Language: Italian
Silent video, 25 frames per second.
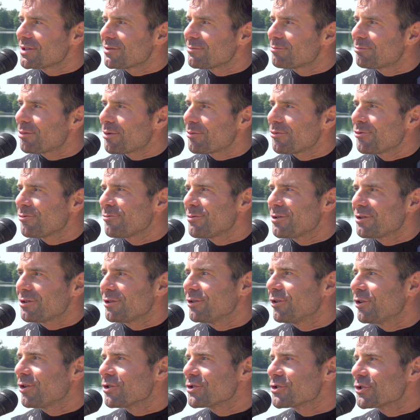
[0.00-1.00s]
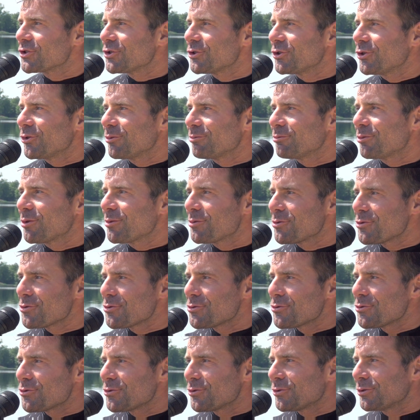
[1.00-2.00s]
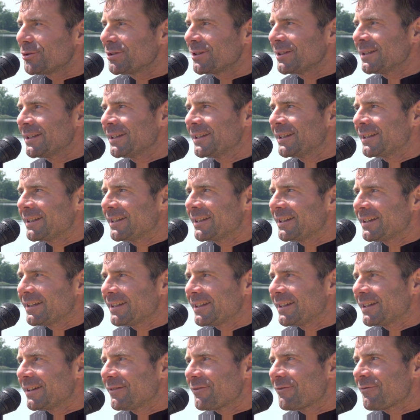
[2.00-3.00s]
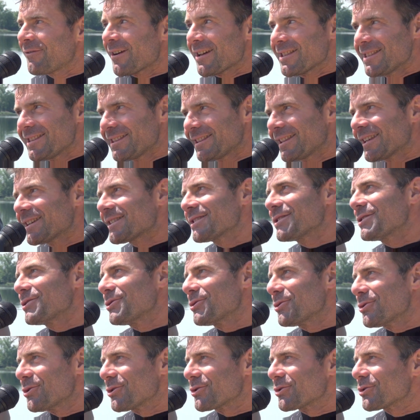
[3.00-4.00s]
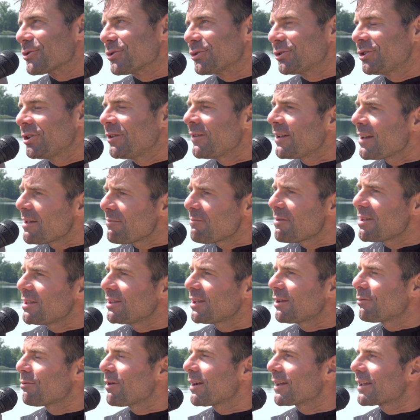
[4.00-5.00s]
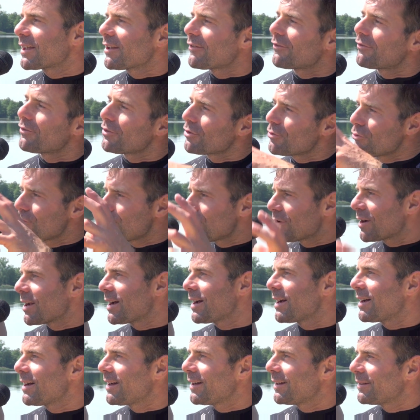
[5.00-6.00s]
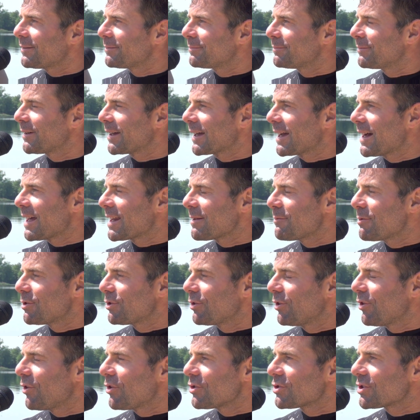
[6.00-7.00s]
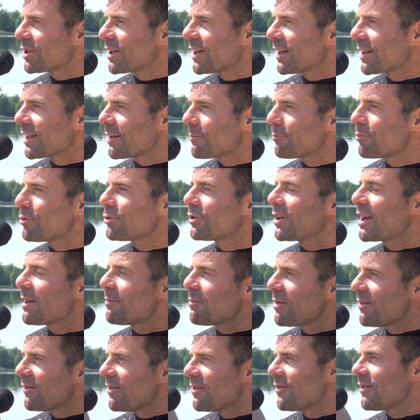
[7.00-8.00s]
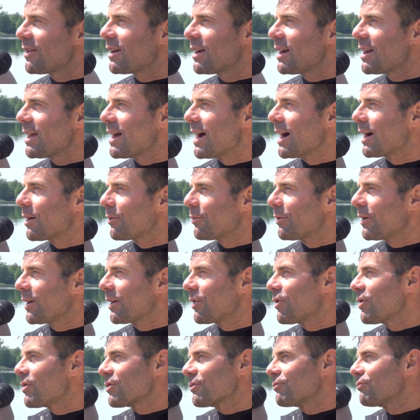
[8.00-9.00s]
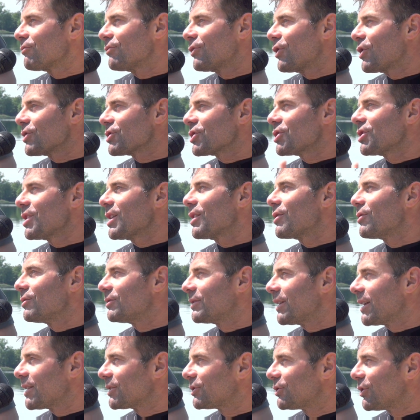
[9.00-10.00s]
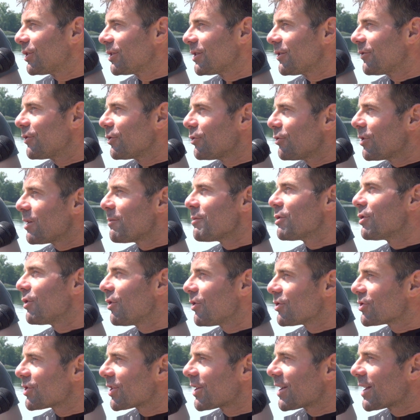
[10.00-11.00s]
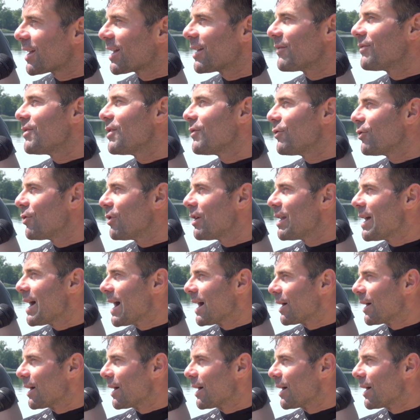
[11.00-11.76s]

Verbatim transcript: di un po' più mitologico, un po' più fantasioso, ti viene in mente qualche figura magari mitologica che potrebbe vivere le acque? Co- cosa ci racconta la storia di figure mitologiche che vivono le